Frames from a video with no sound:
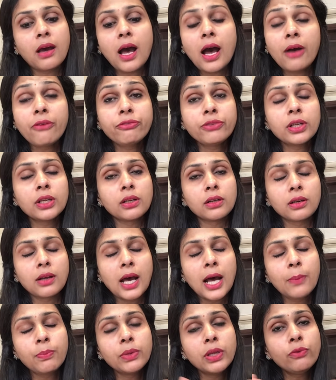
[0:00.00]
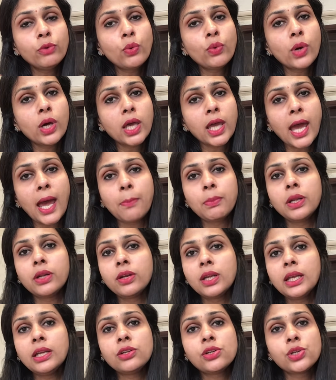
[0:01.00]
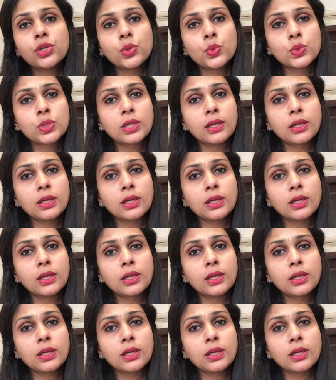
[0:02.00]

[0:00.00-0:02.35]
आफ्टर आपने वो वोकेबलरी इंट्रोड्यूस